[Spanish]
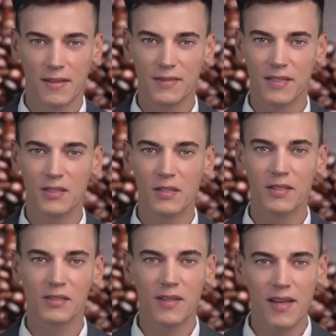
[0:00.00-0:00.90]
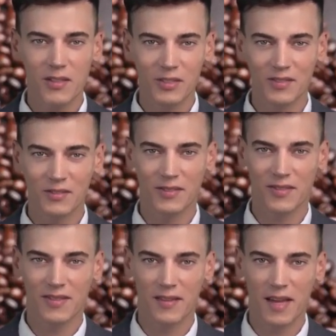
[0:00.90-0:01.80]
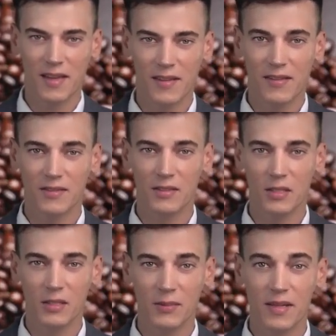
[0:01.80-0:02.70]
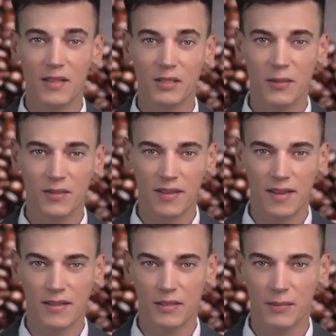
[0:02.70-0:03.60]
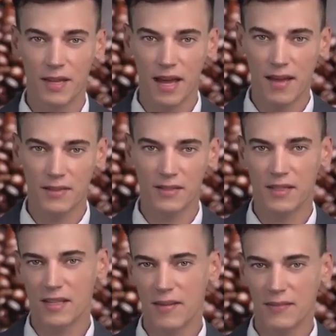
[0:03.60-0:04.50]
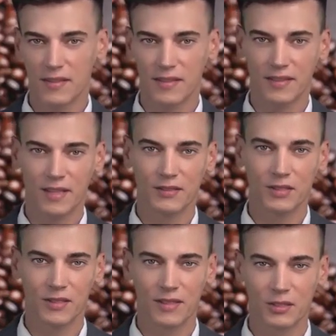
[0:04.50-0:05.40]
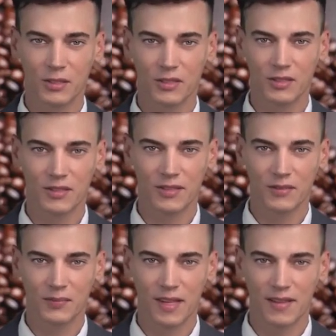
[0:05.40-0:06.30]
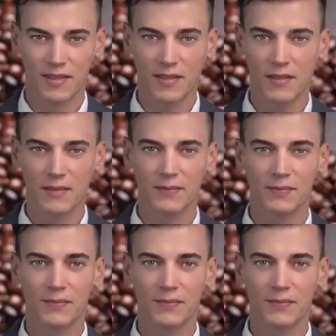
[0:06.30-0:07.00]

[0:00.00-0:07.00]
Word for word: efectos secundarios gastrointestinales, como la incomodidad estomacal, que a veces se asocian con otros edulcorantes.